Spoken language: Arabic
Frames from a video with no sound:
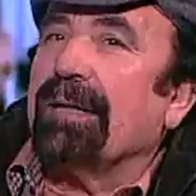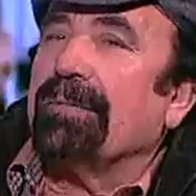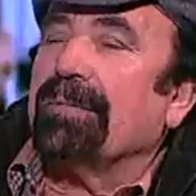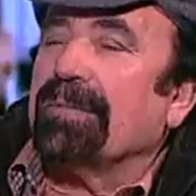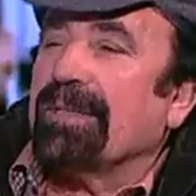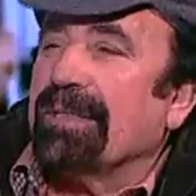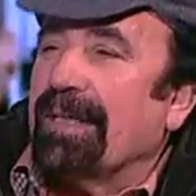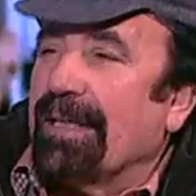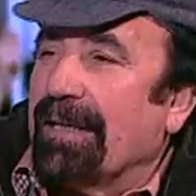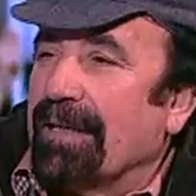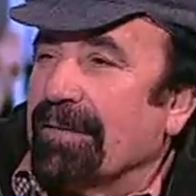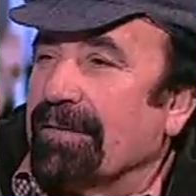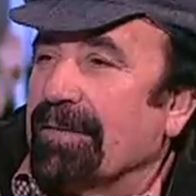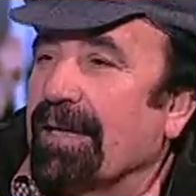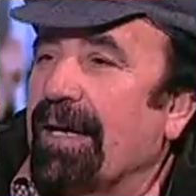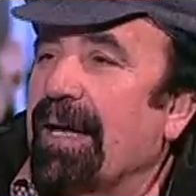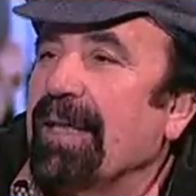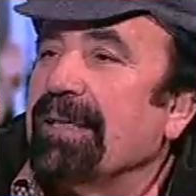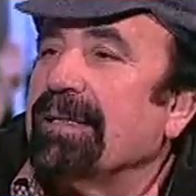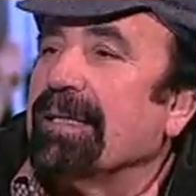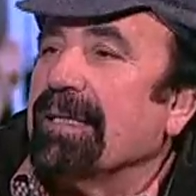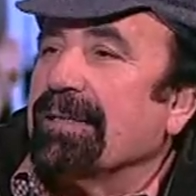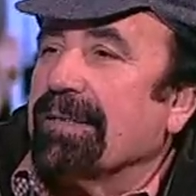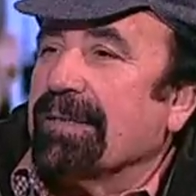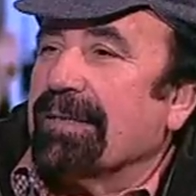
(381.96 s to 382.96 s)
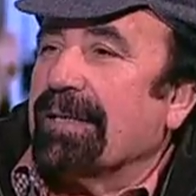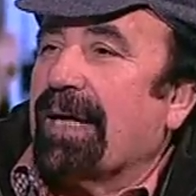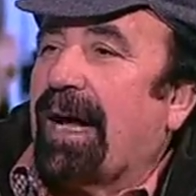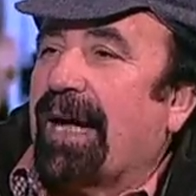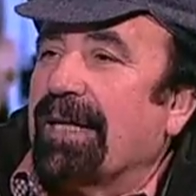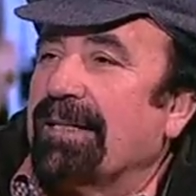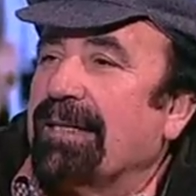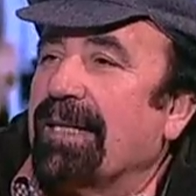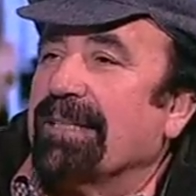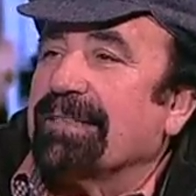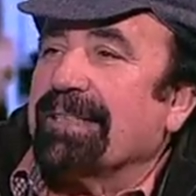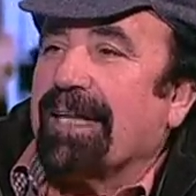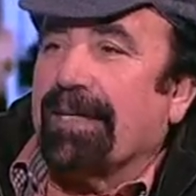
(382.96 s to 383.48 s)
أبدا على الإطلاق أنت
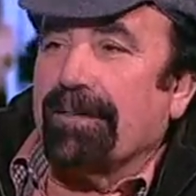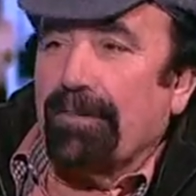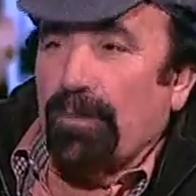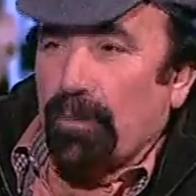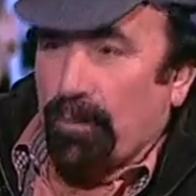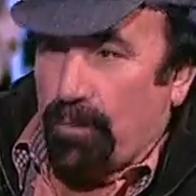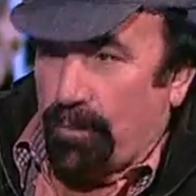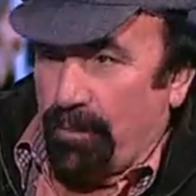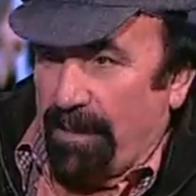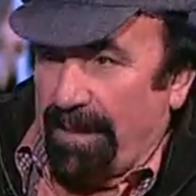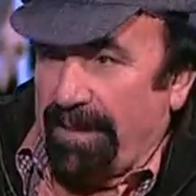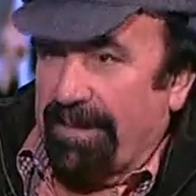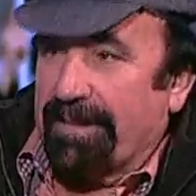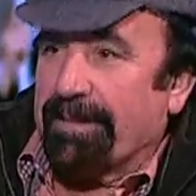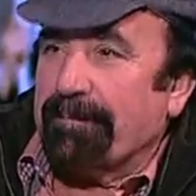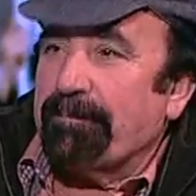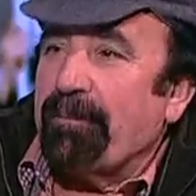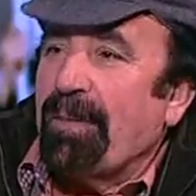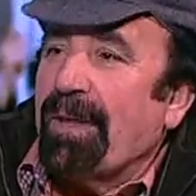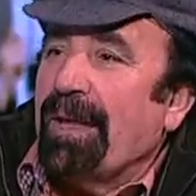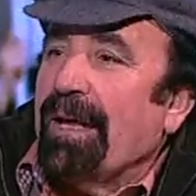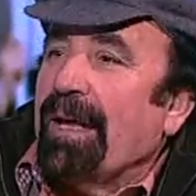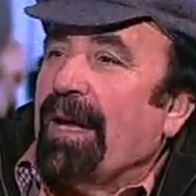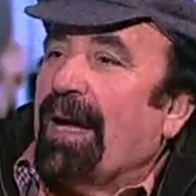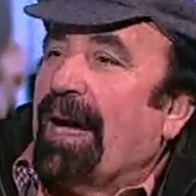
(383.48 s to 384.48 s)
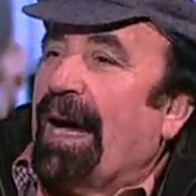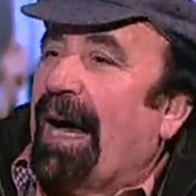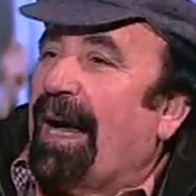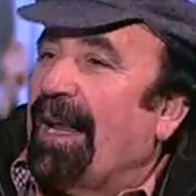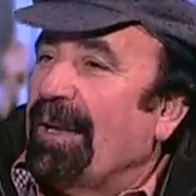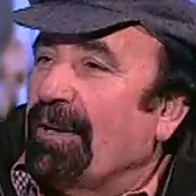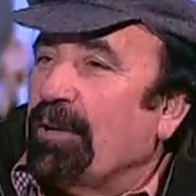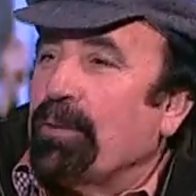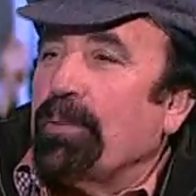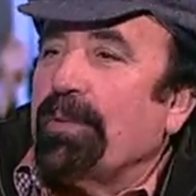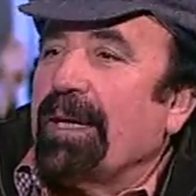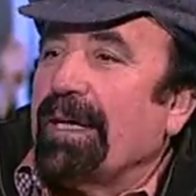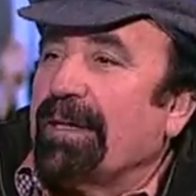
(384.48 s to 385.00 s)
تتحدث عن الكويت م.
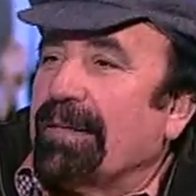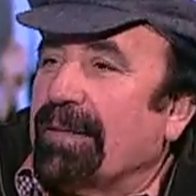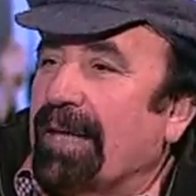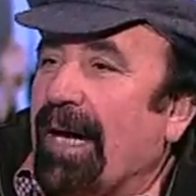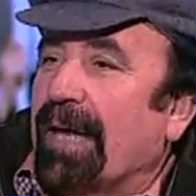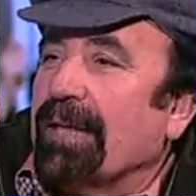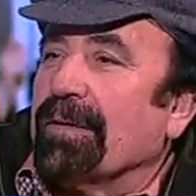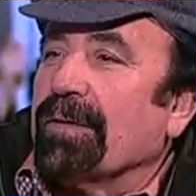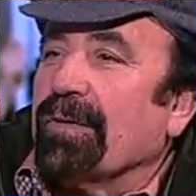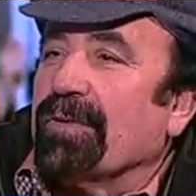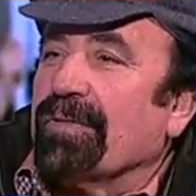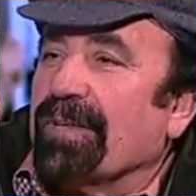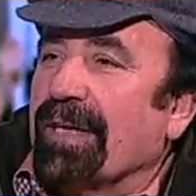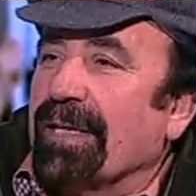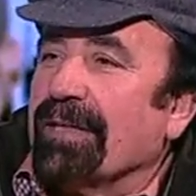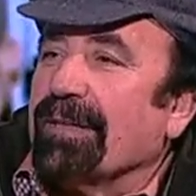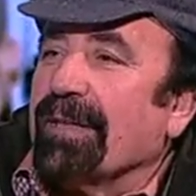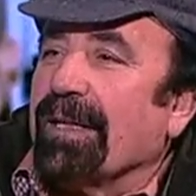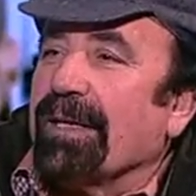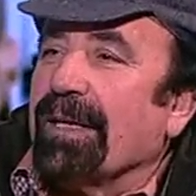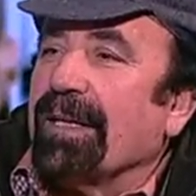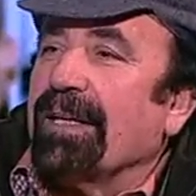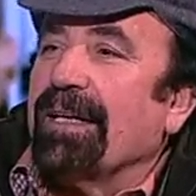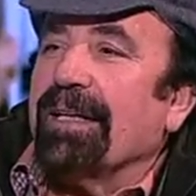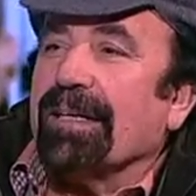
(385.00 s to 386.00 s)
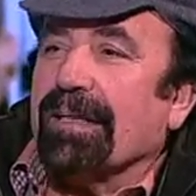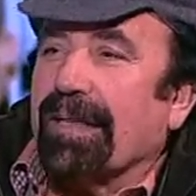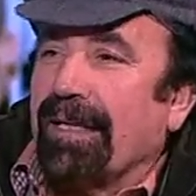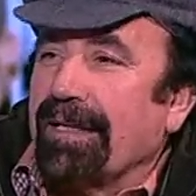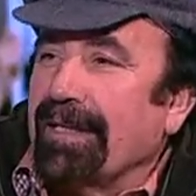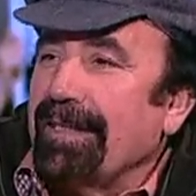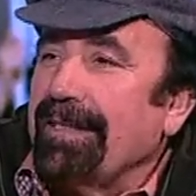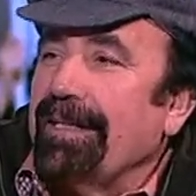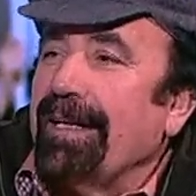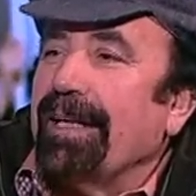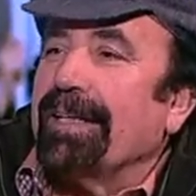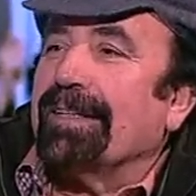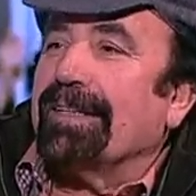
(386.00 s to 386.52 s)
الكويت تحت السيطرة
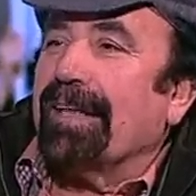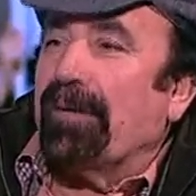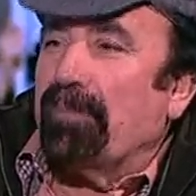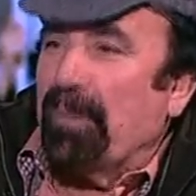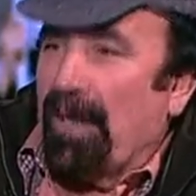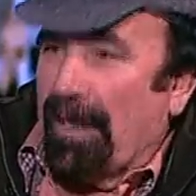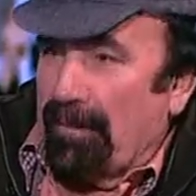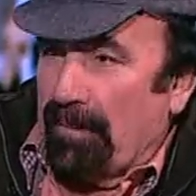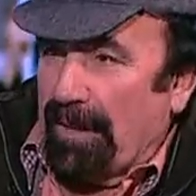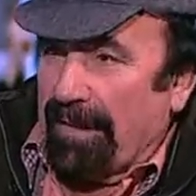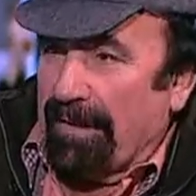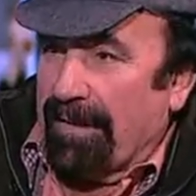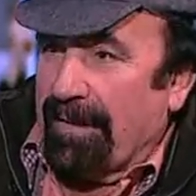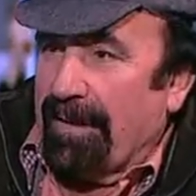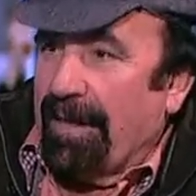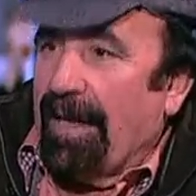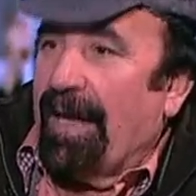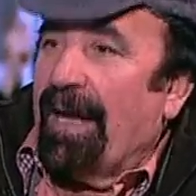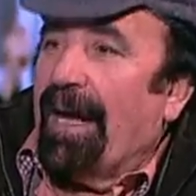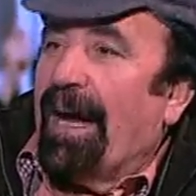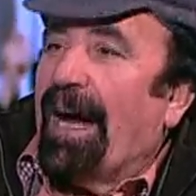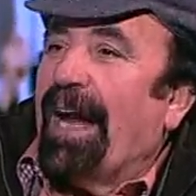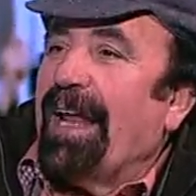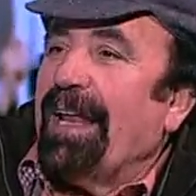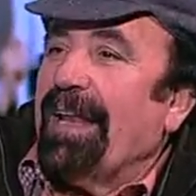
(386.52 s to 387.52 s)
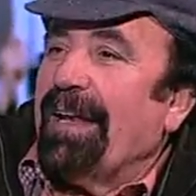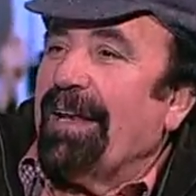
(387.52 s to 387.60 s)
الإيرانية تماما م.